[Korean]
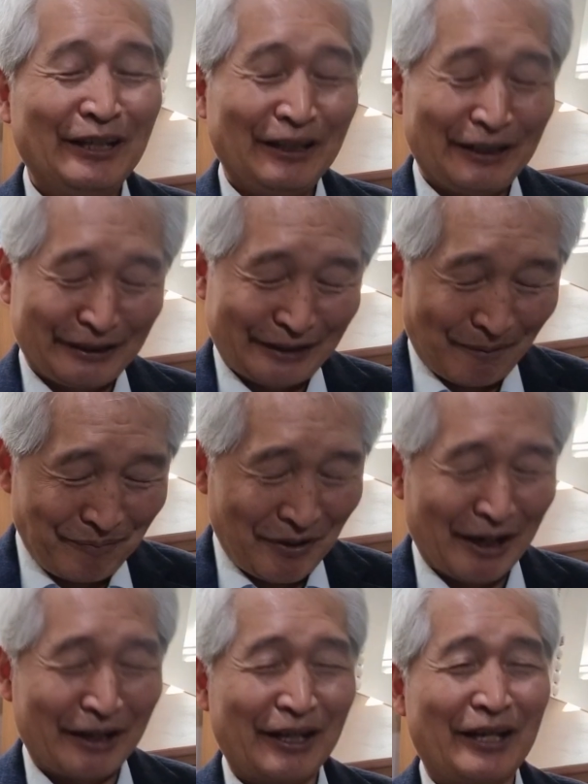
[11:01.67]
아,
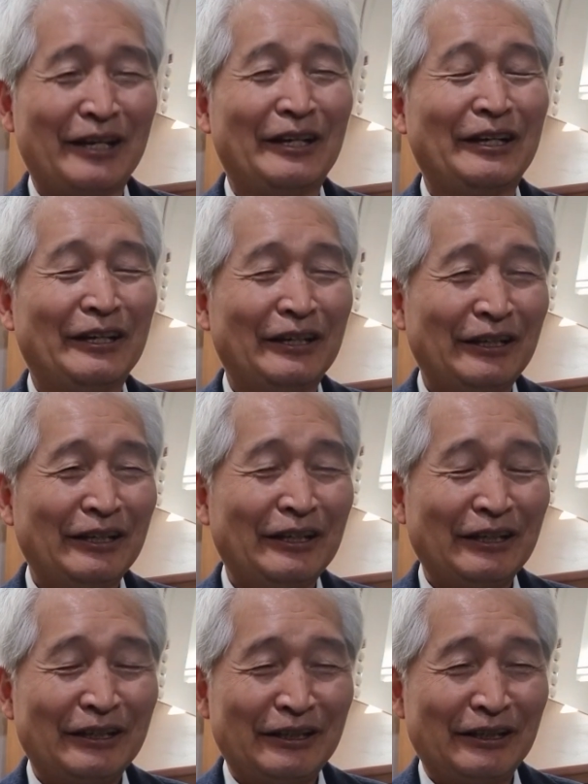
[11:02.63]
담대하게
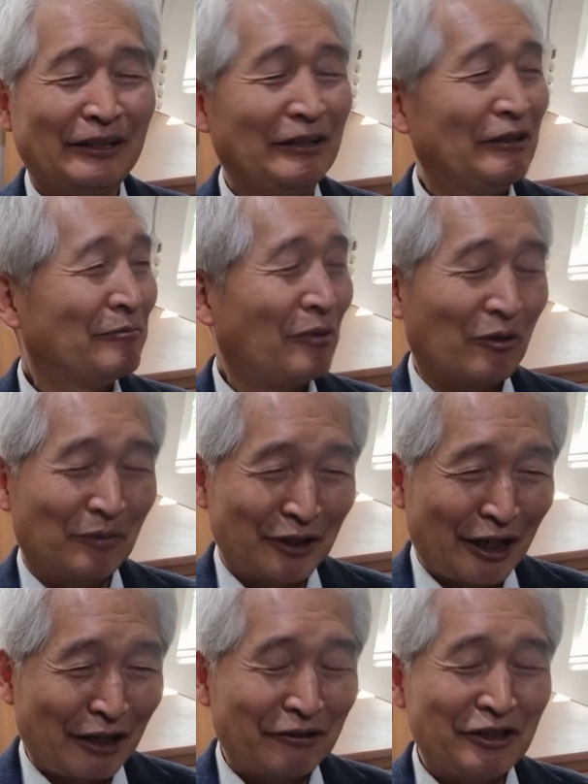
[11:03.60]
어, 복음을
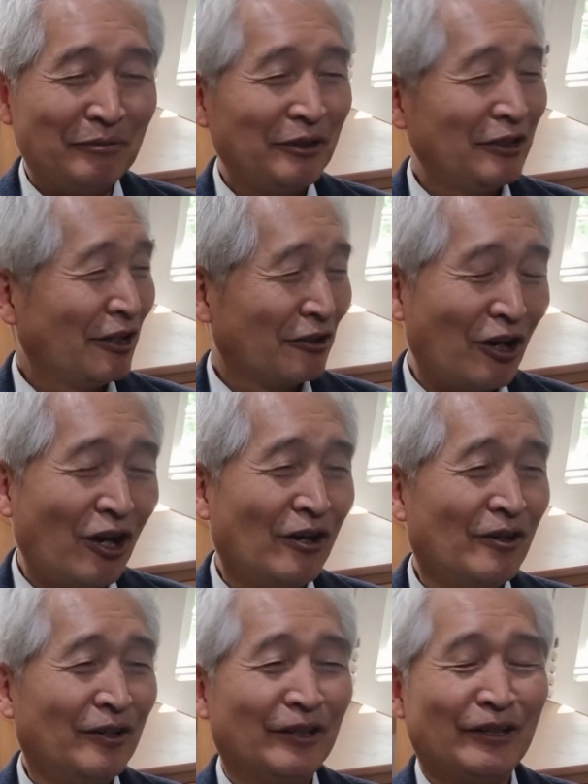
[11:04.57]
전하기 위해 입을
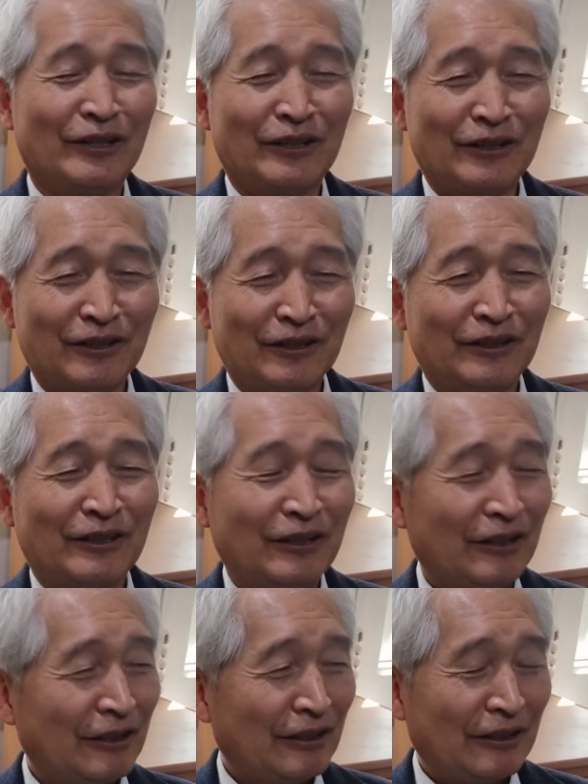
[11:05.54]
열고 어,
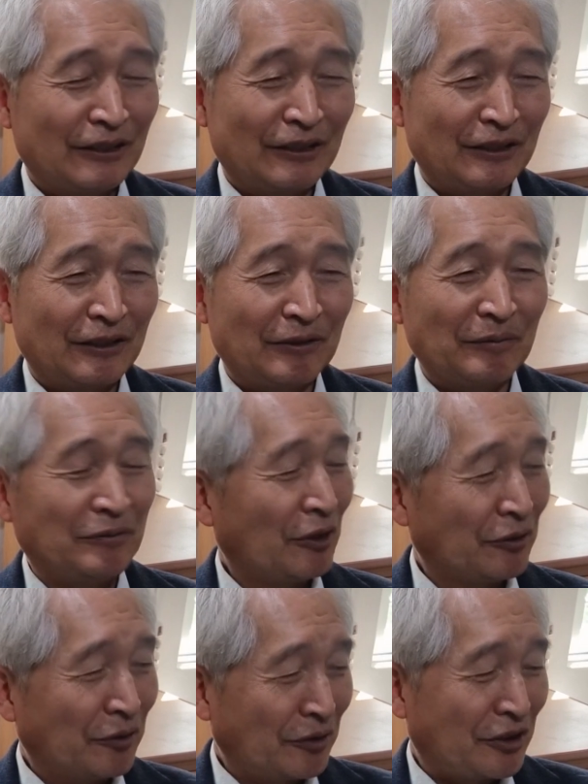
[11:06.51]
어,
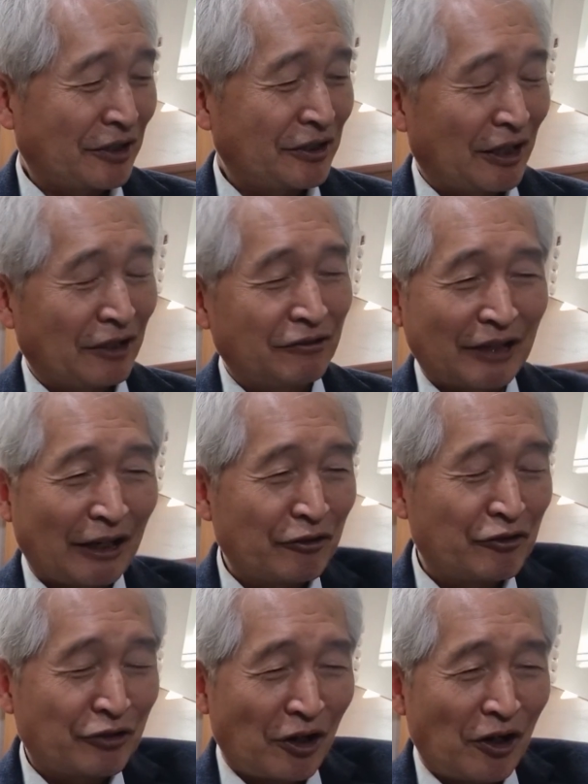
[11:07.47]
전도 책자라도
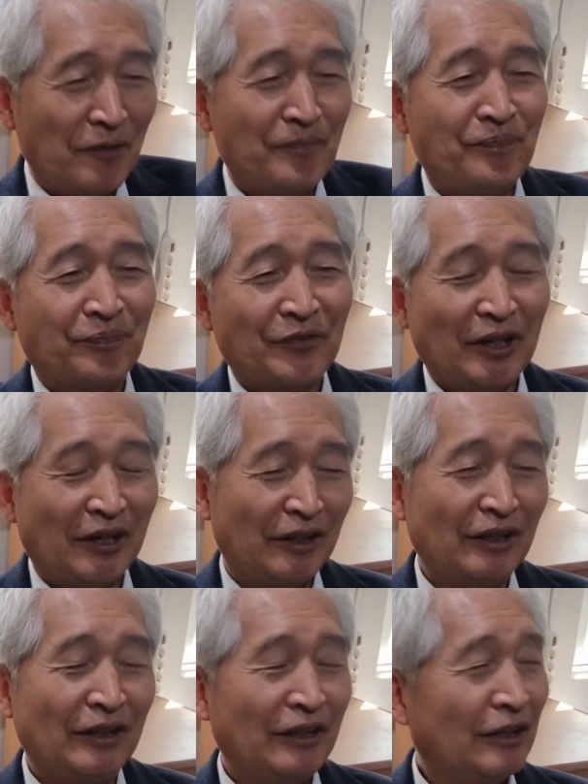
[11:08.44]
나눠주고
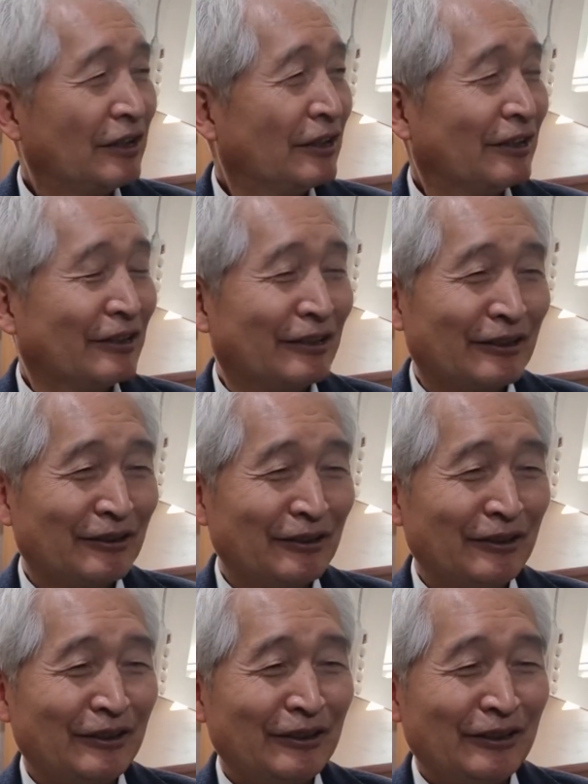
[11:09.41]
어,
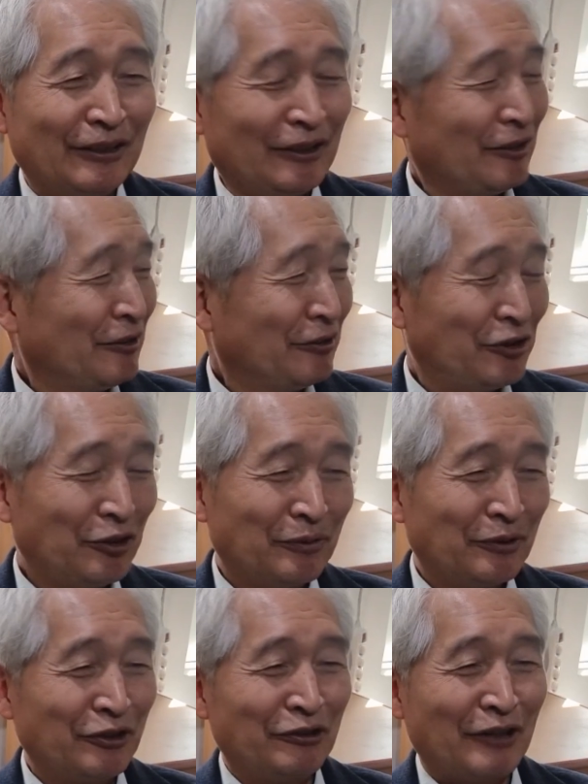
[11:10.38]

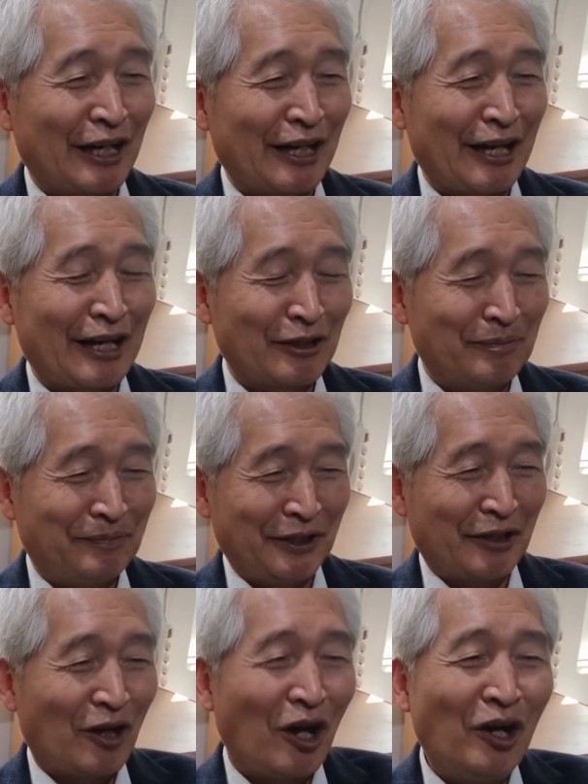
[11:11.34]
유튜브 URL이라도
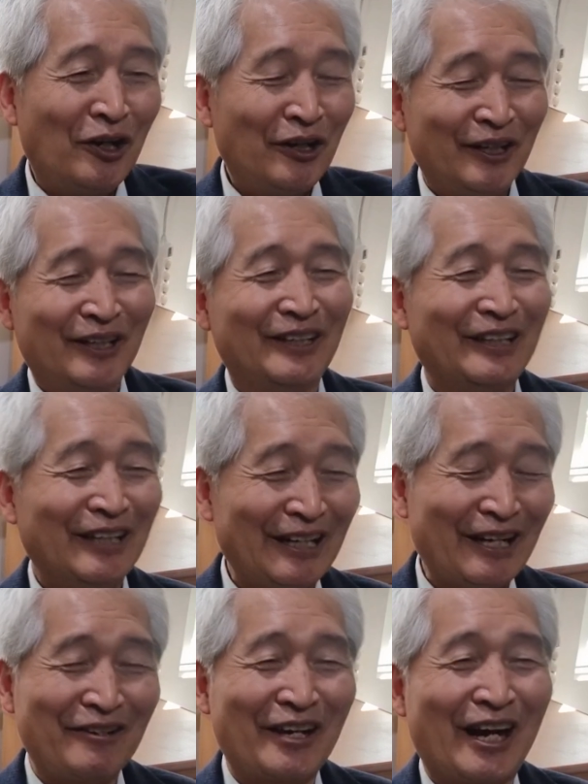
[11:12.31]
뿌리고
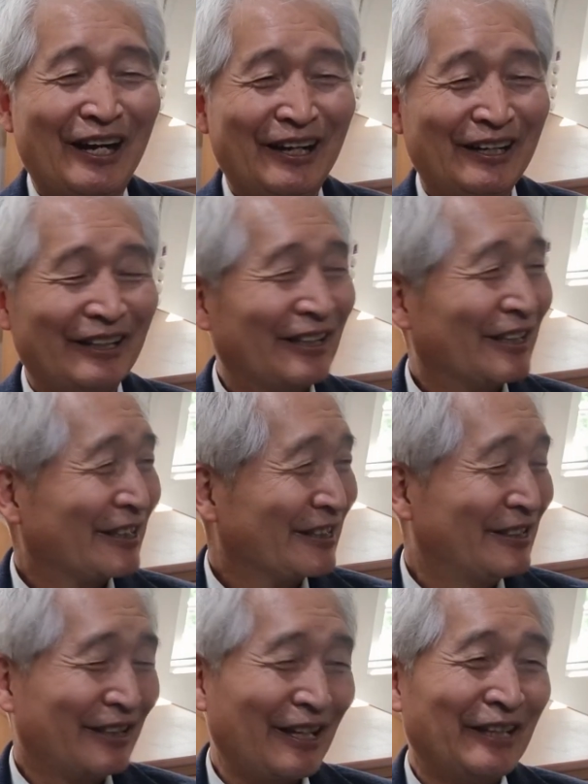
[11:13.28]
할렐루야
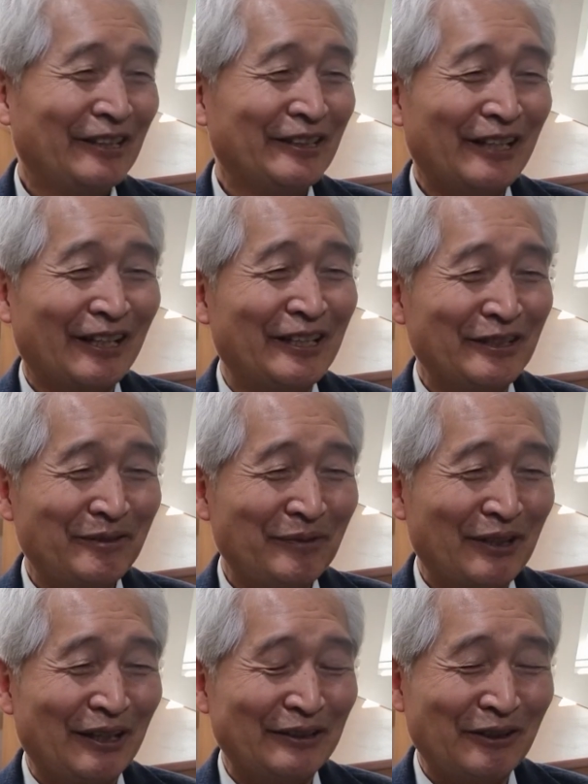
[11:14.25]
그래야 되지
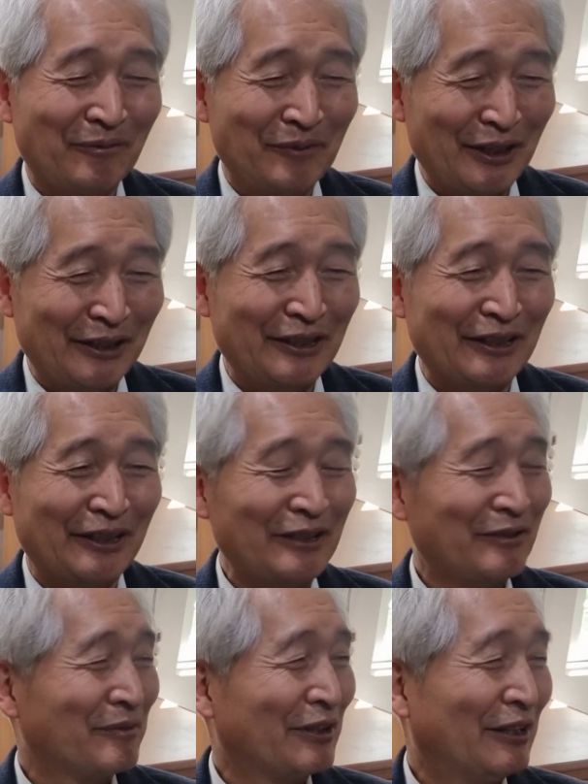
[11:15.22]
않겠습니까? 섬겨야 되지
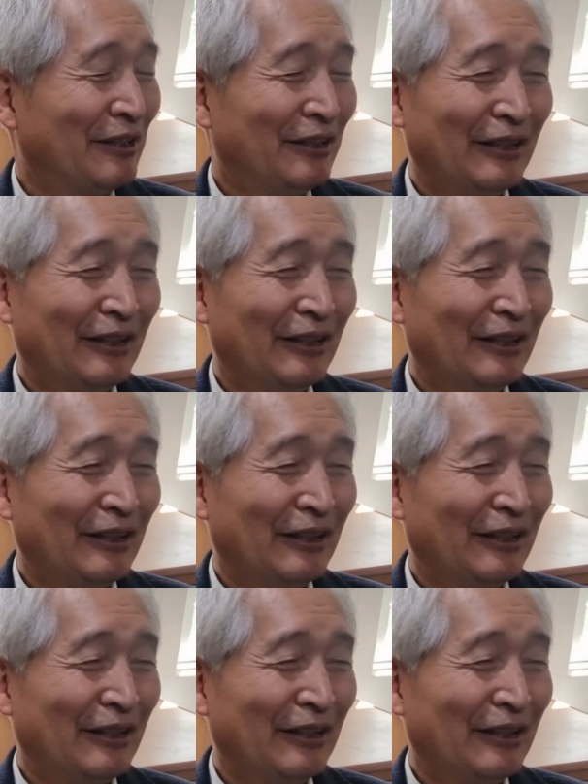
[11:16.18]
않겠습니까?